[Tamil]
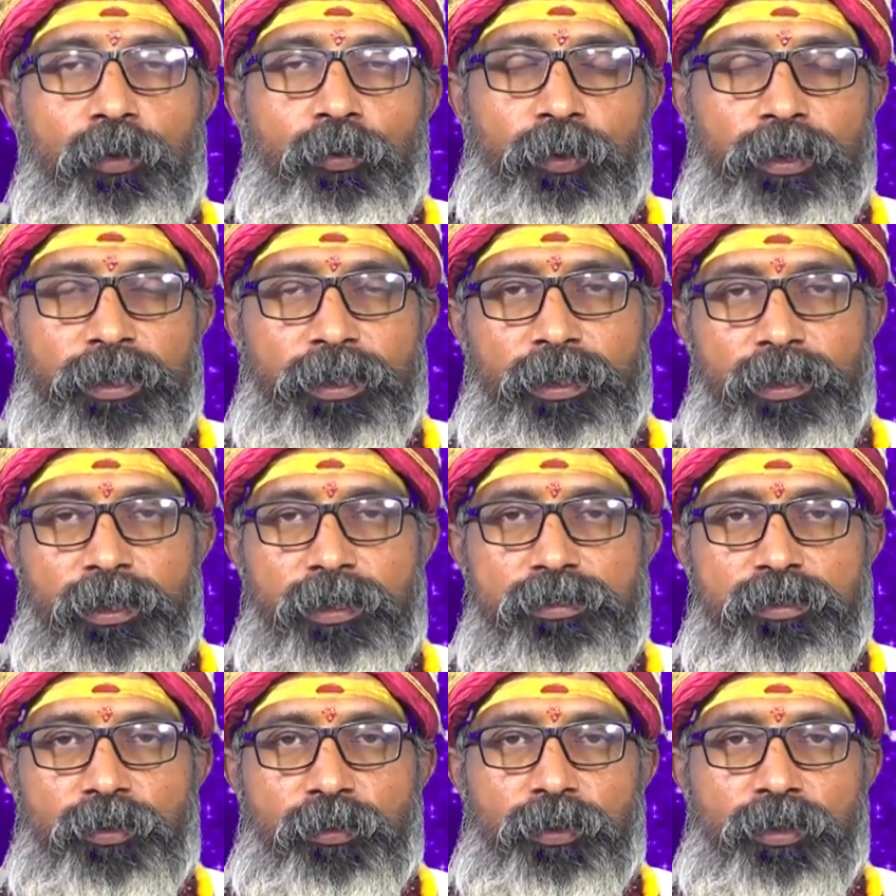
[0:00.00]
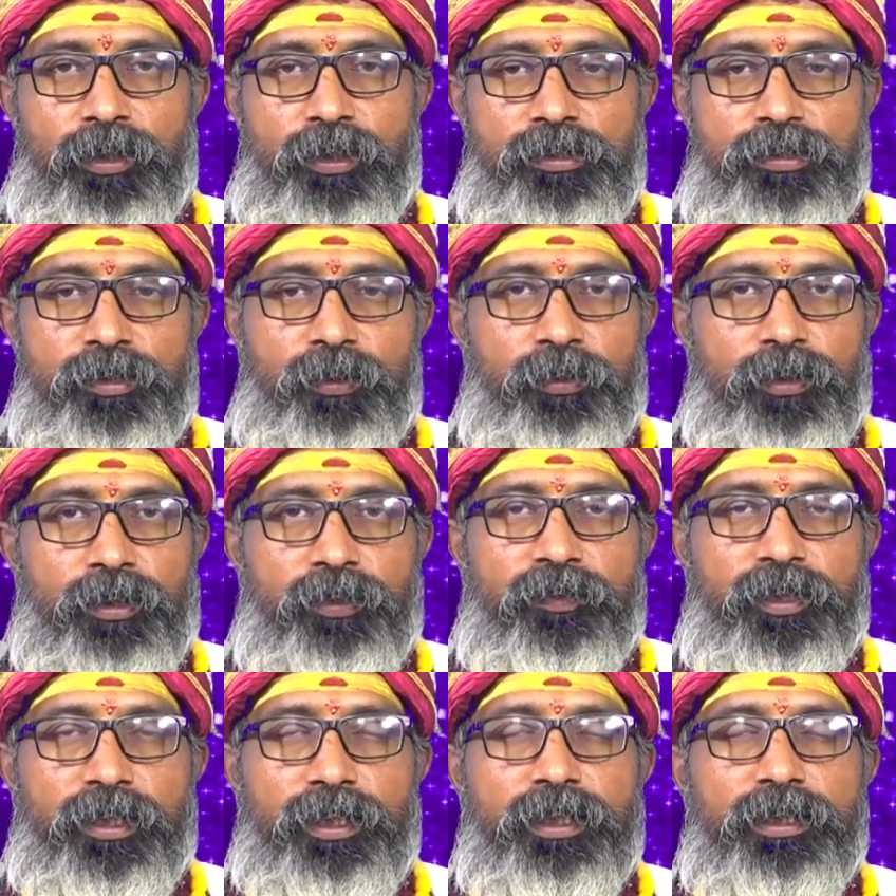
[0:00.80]
உங்கள் இளைய சகோதரன்
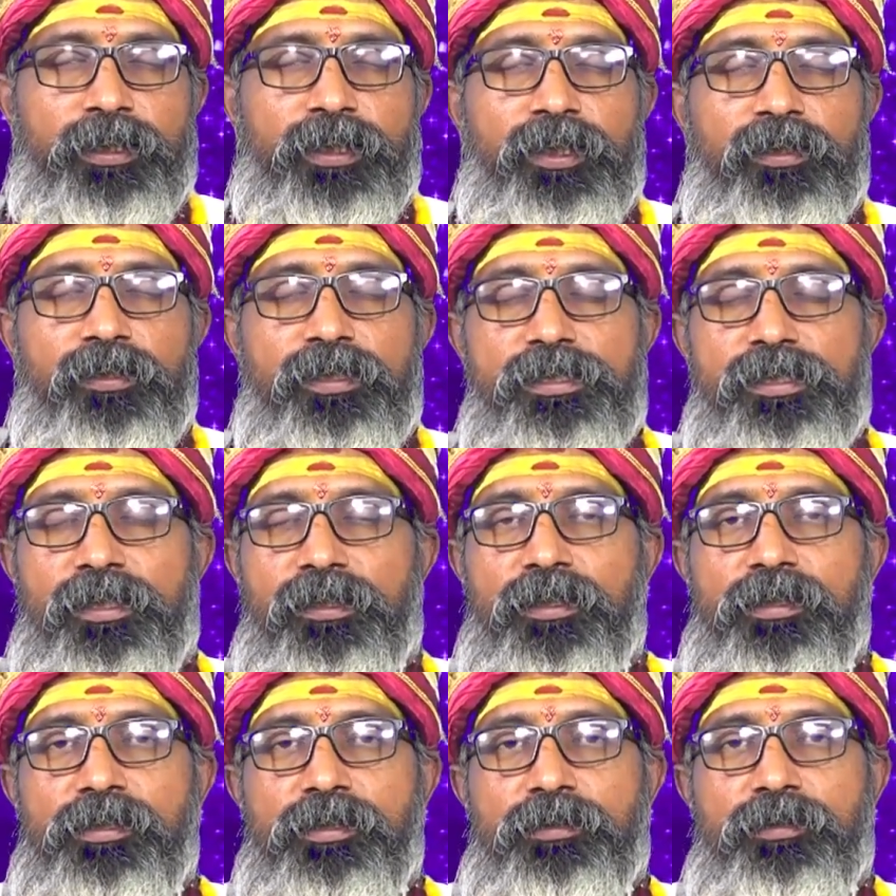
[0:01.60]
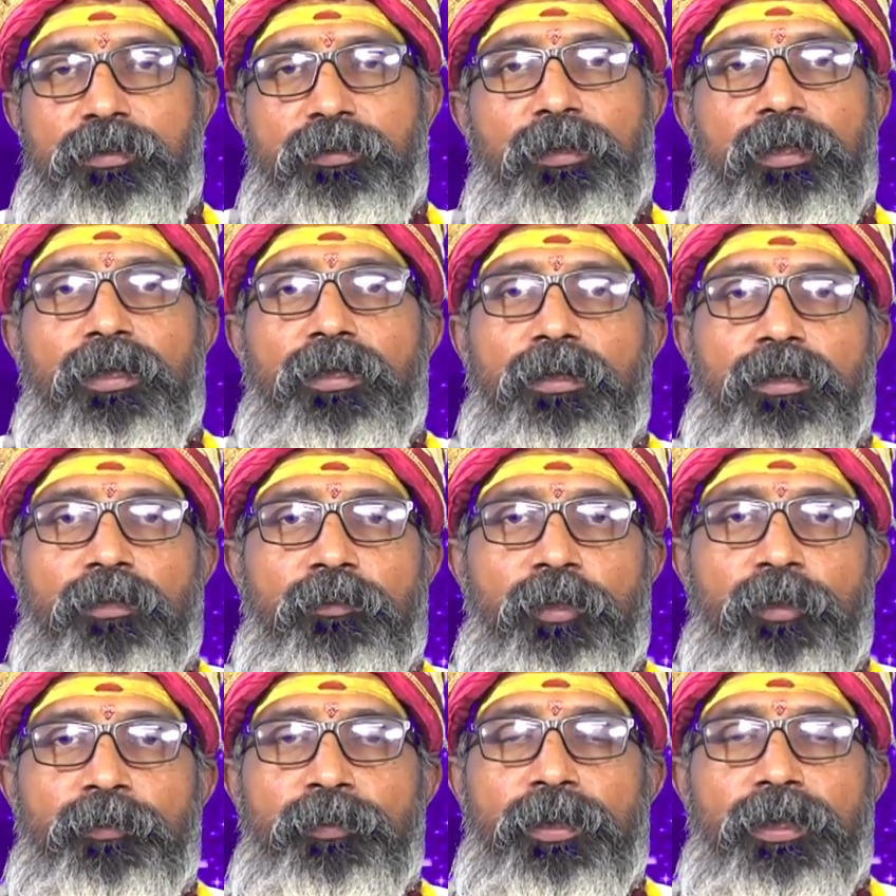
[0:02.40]
சகோதரி வகையில் ஏதாவது சண்டை சத்து
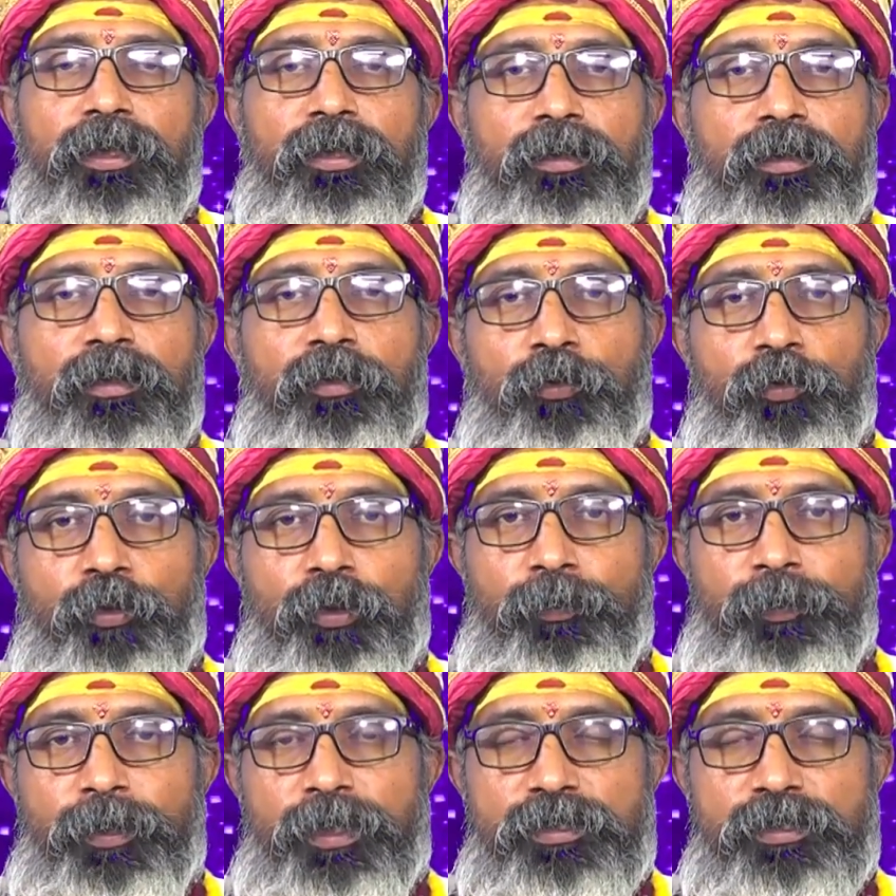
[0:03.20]
வரதுக்கான வாய்ப்புகள் இருக்குது அவங்க கூட